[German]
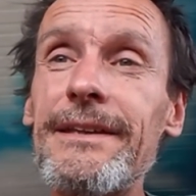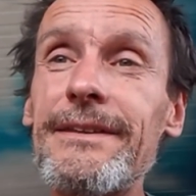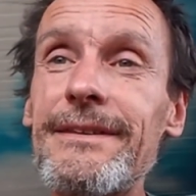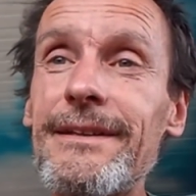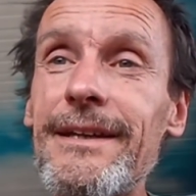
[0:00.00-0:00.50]

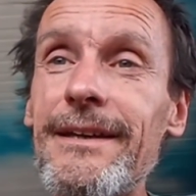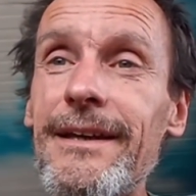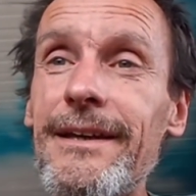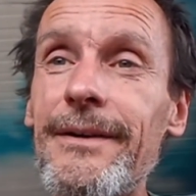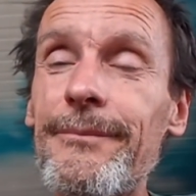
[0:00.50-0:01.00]

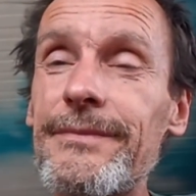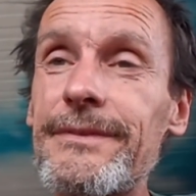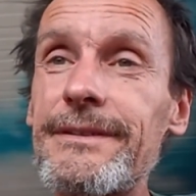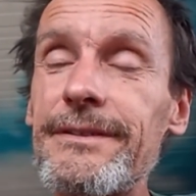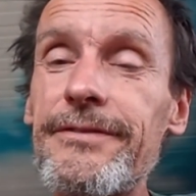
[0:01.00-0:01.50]
den,
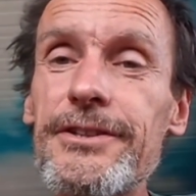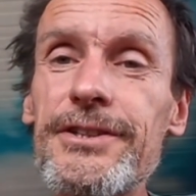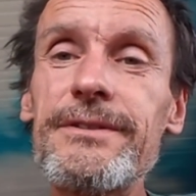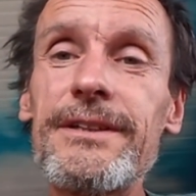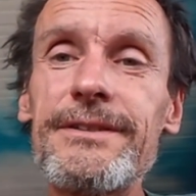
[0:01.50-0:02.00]
die
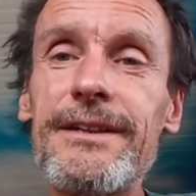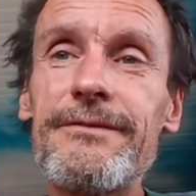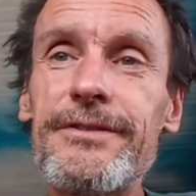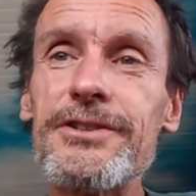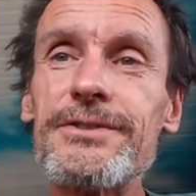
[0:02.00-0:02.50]
Fische oder den
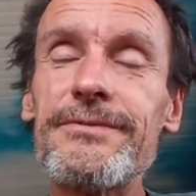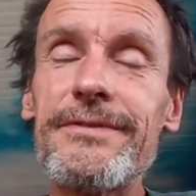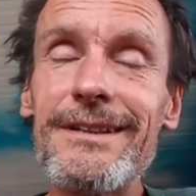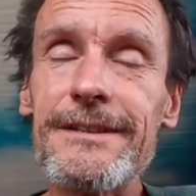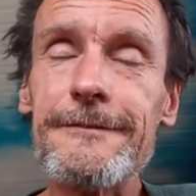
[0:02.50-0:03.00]
Fisch zu
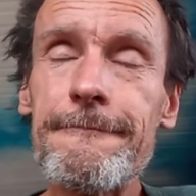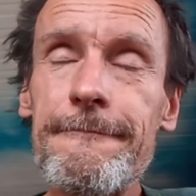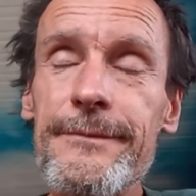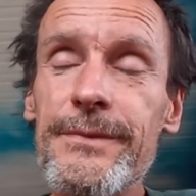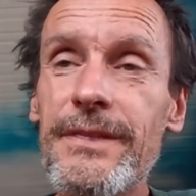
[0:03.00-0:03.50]
verlassen.
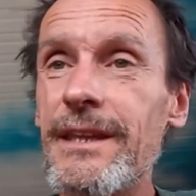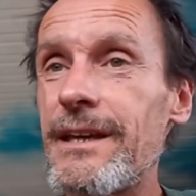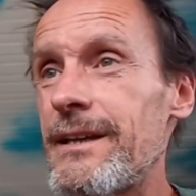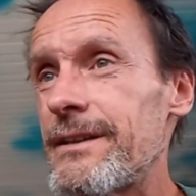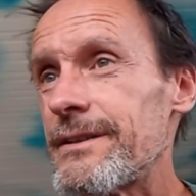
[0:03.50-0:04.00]

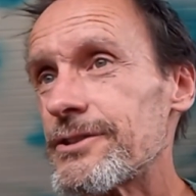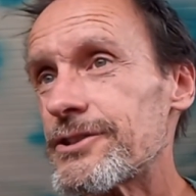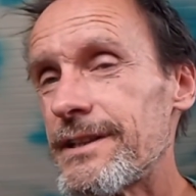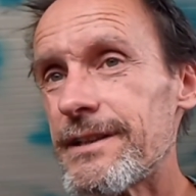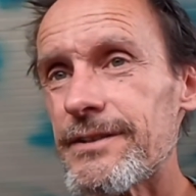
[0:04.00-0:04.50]
Der
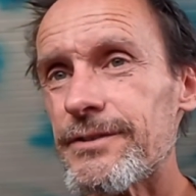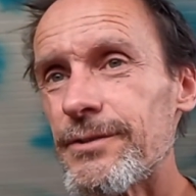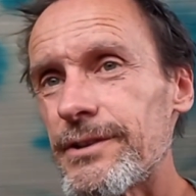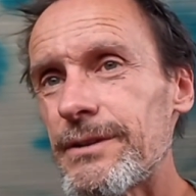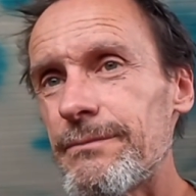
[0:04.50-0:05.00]
steht jetzt
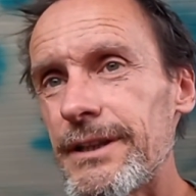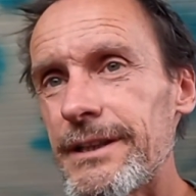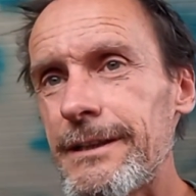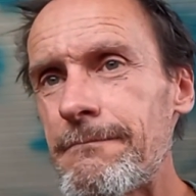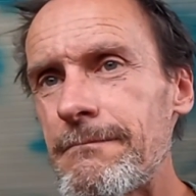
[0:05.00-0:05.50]
heute
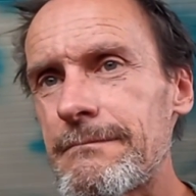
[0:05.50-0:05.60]
bei